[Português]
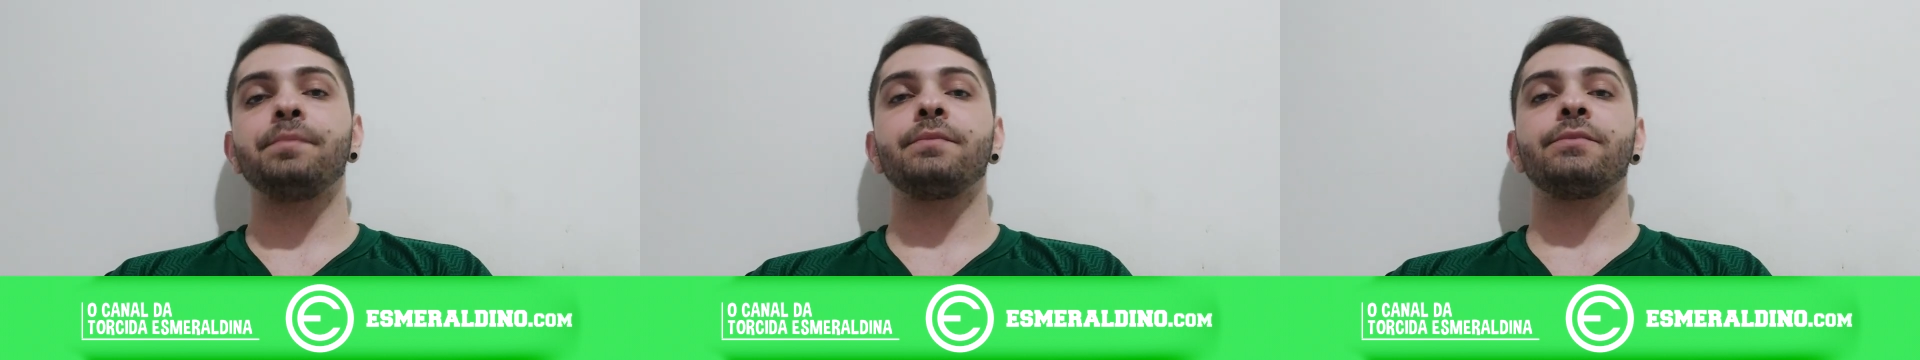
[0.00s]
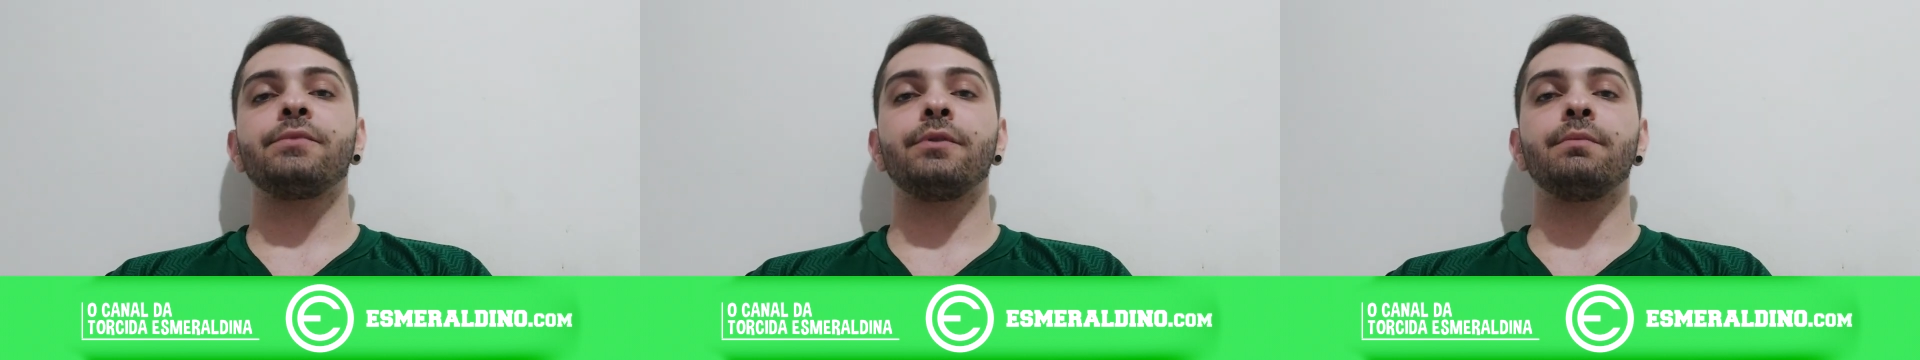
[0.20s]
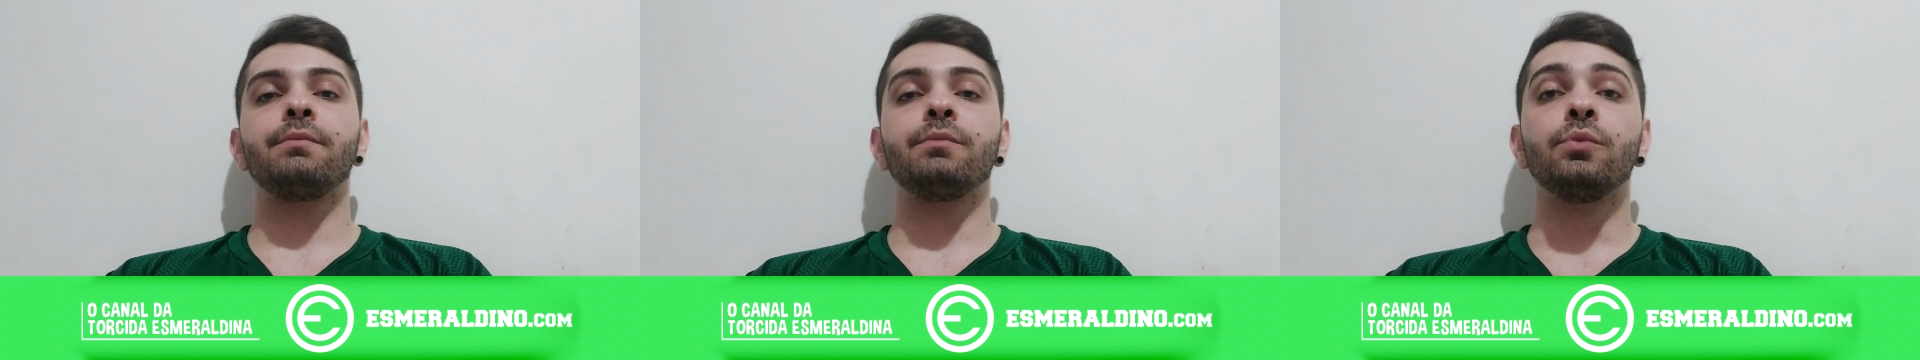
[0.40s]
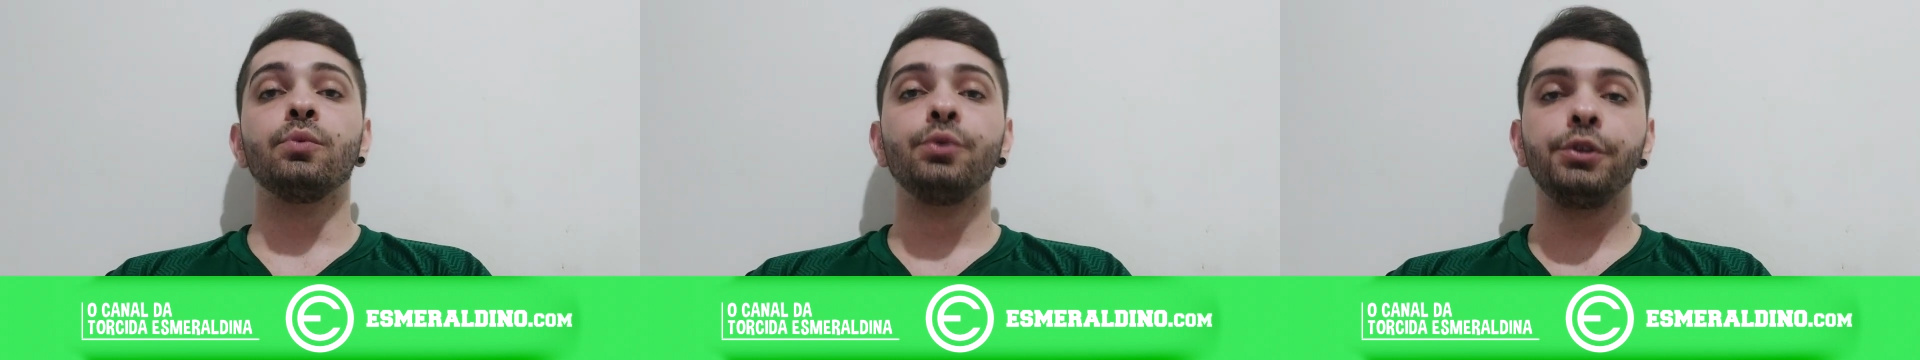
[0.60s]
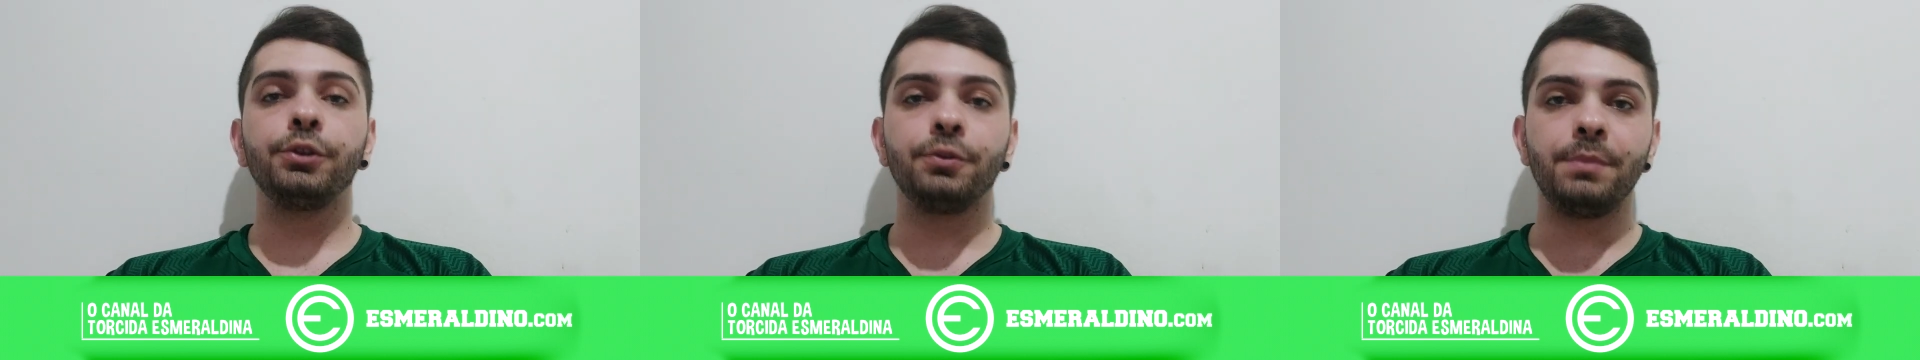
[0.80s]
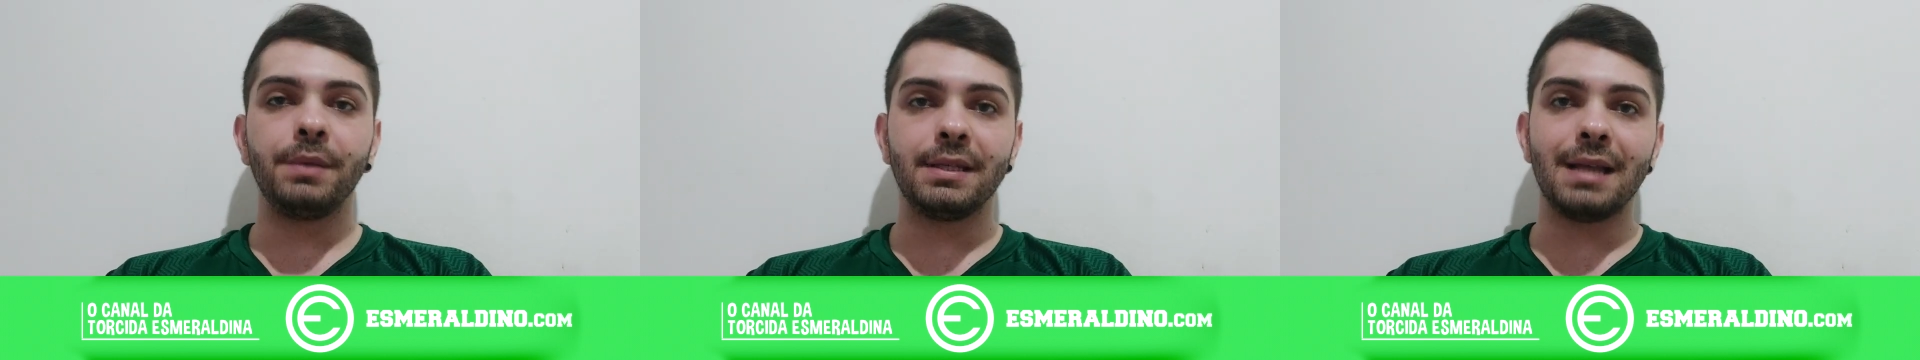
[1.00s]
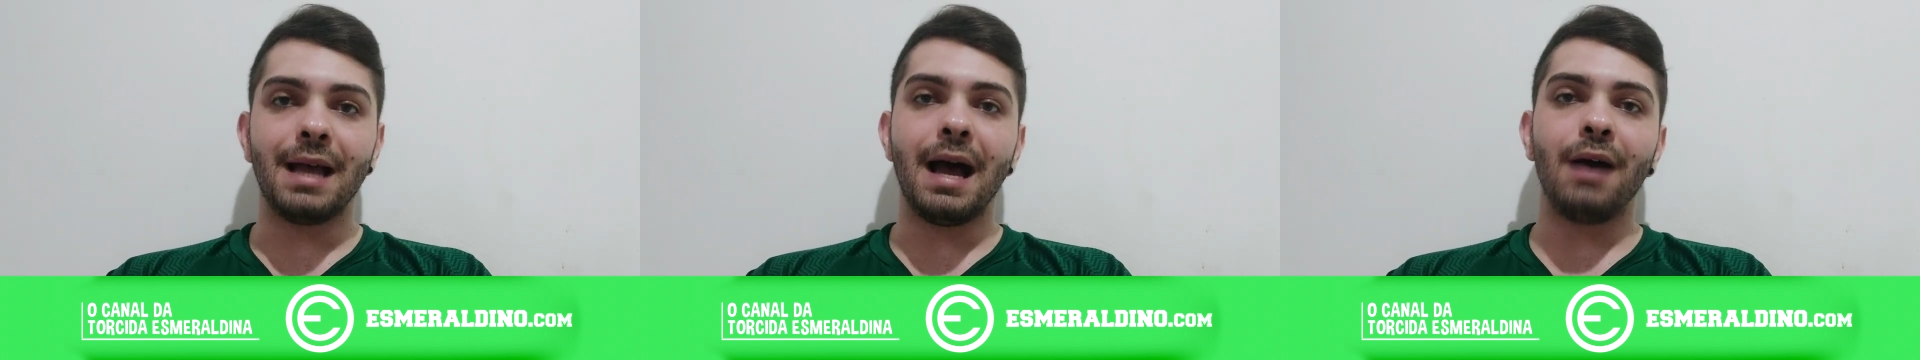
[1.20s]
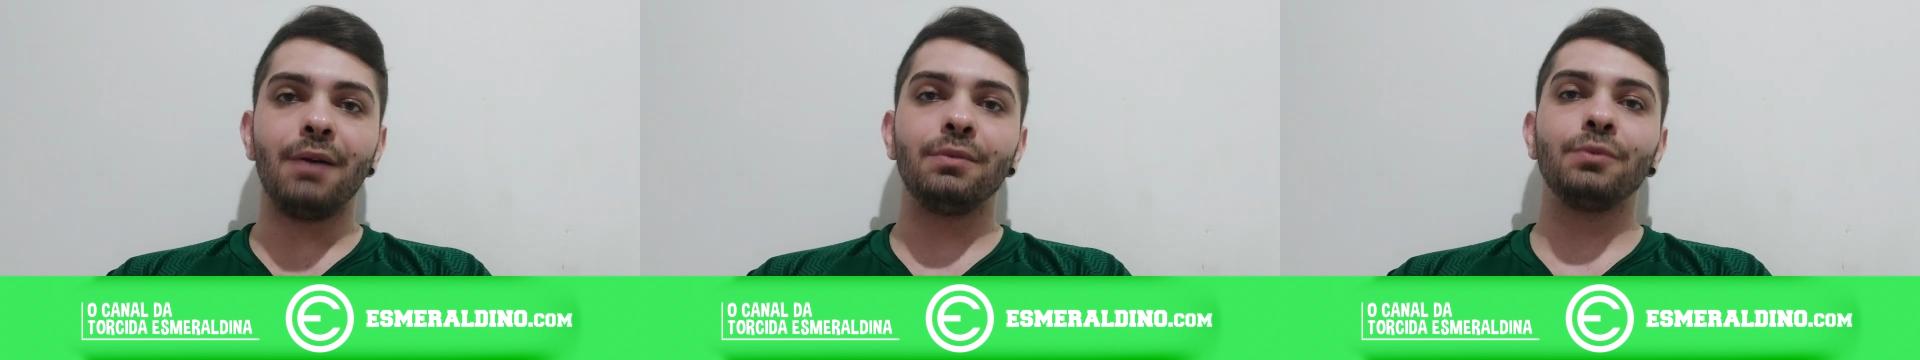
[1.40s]
Foi muito
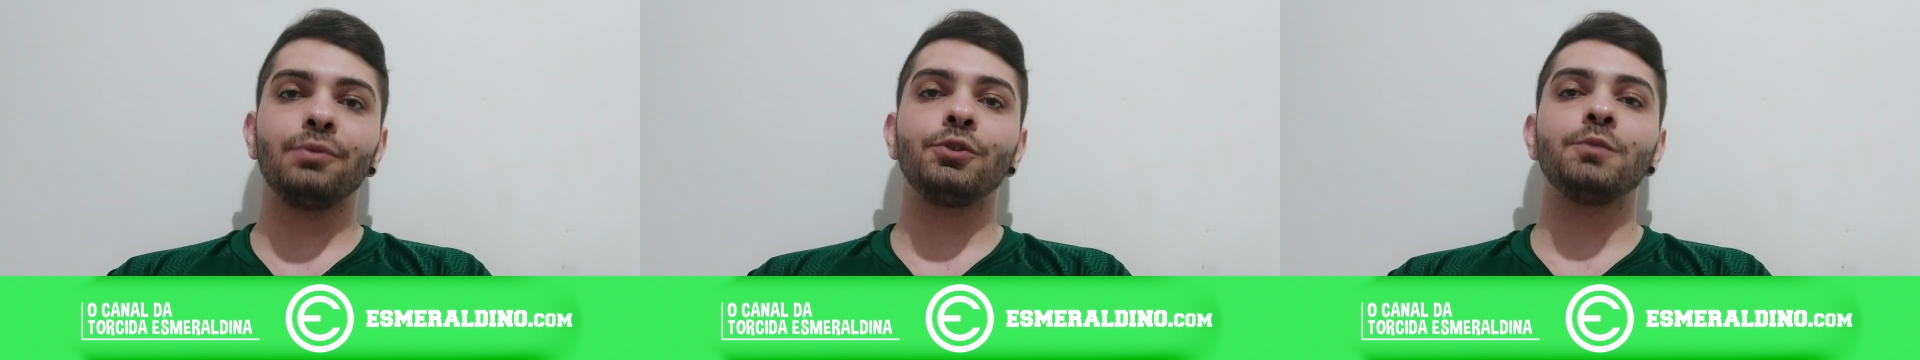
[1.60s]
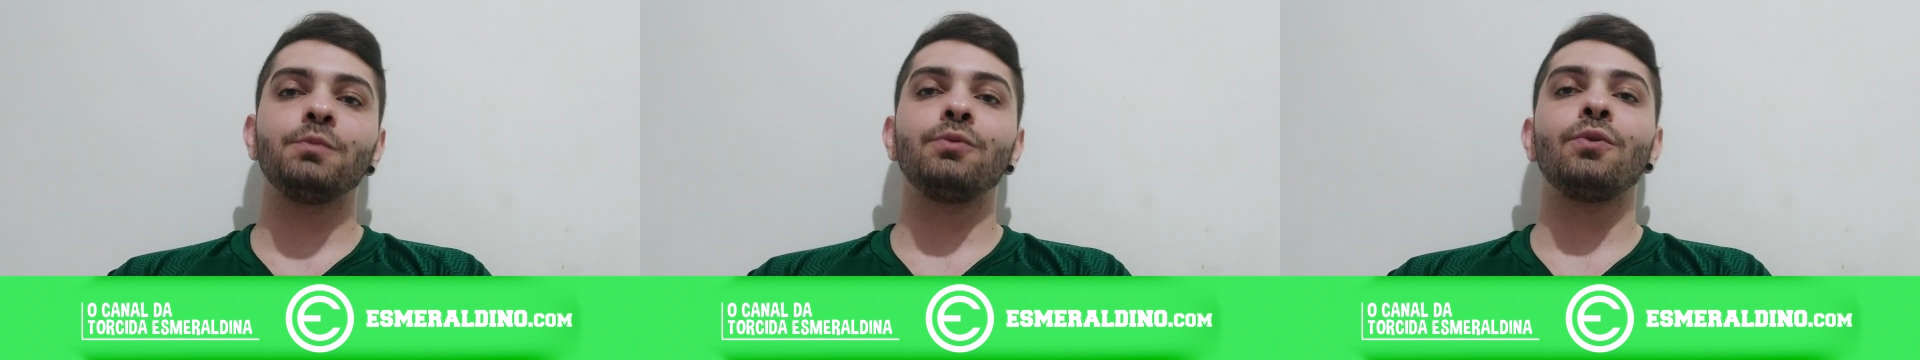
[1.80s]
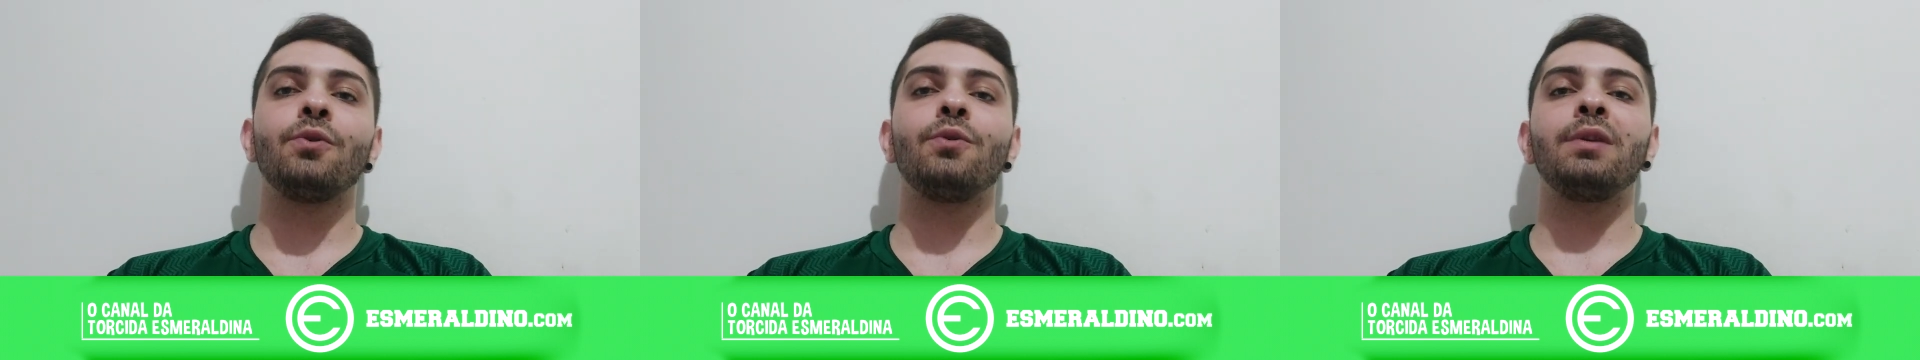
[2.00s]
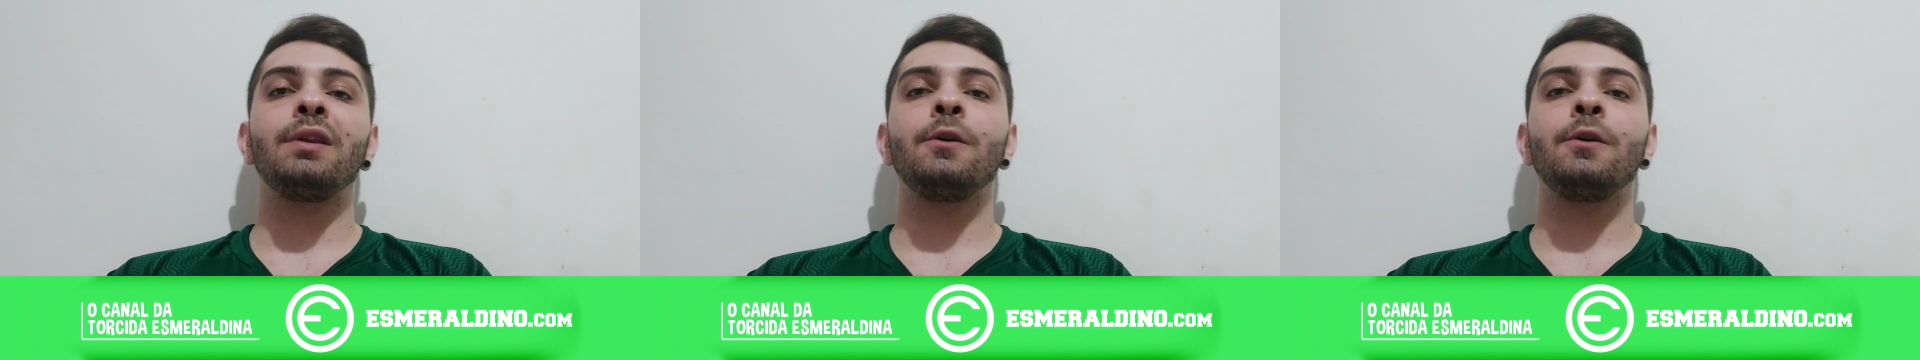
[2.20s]
bizarro o último gol ali.